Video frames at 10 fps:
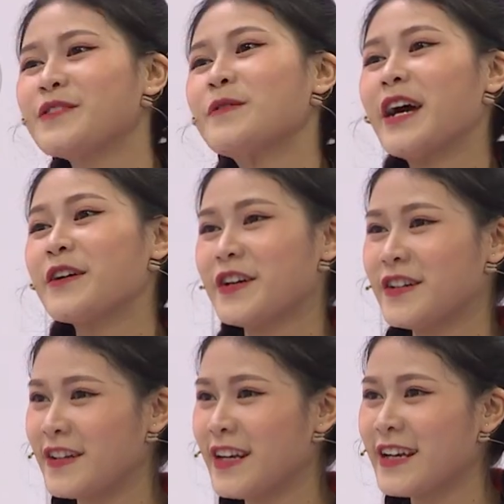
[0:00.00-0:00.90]
Nhưng mà anh phải
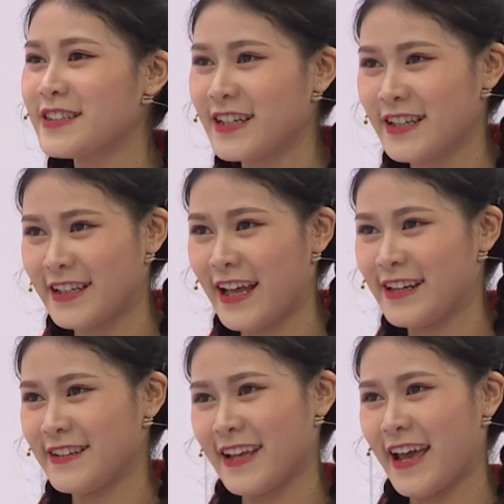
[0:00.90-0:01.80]
hứa là anh trả lời
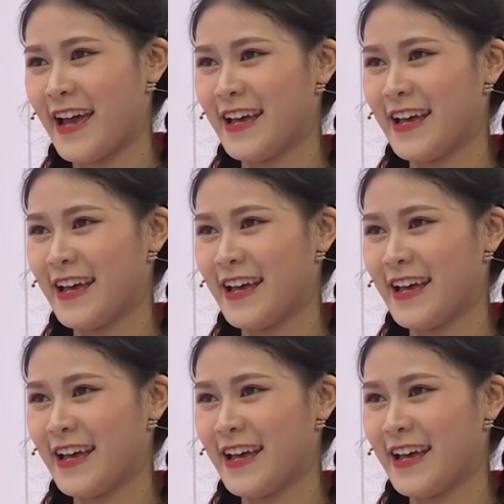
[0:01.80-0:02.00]
thật đấy nha.